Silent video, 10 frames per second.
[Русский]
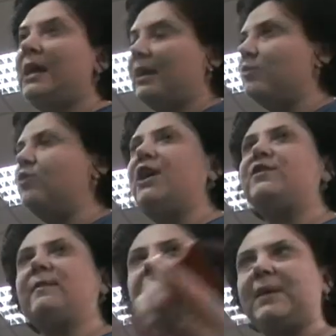Нет, ну я
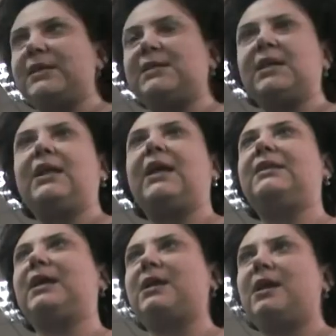же вам объяснила,
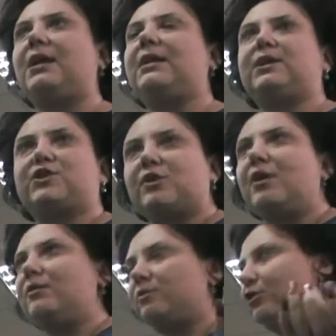это не, это
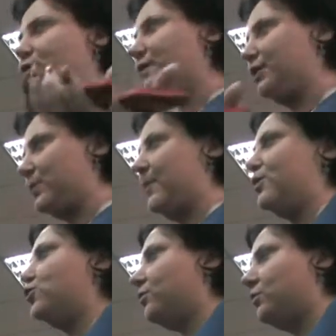ж, ну то есть вы должны
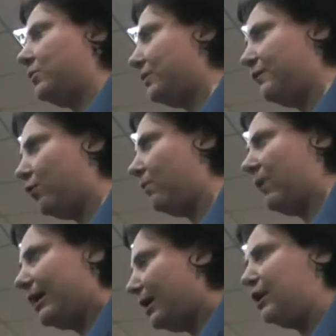понимать, что его
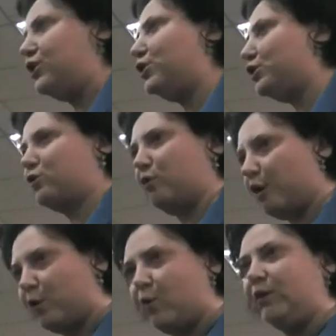могли лечить сколько
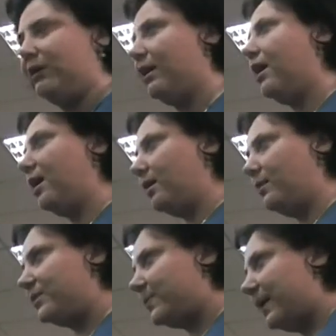угодно
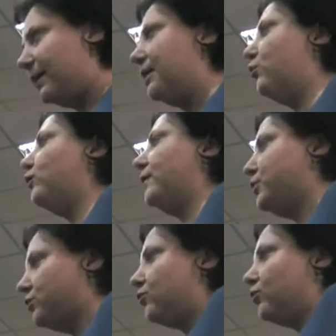бесплатно, он
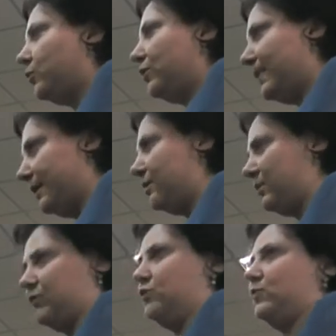вообще, ну он не
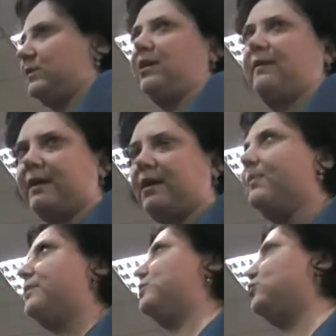подлежал, собственно говоря,
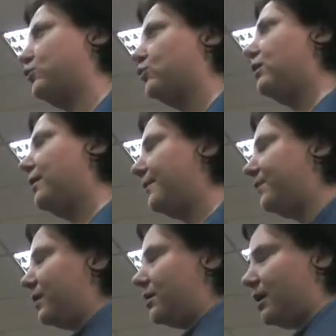про он
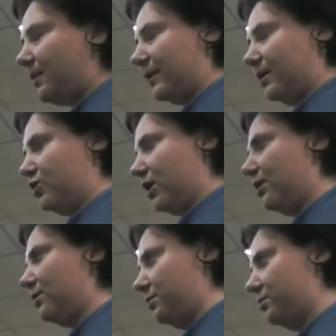не
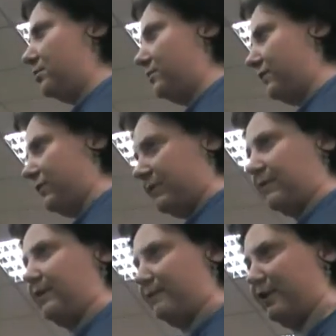подлежал э,
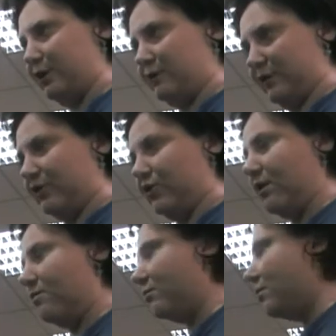вылечению. Вы,
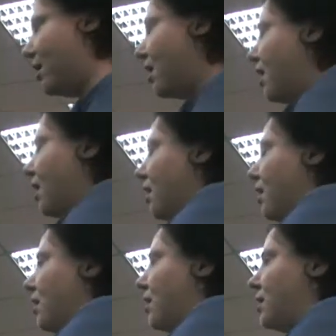вы, вы,
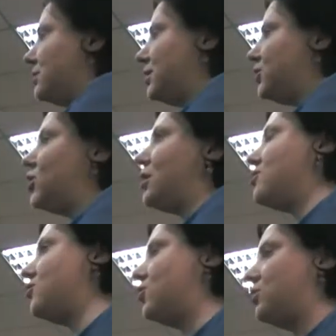Э,
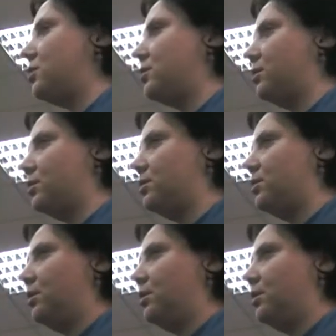излечению. Э,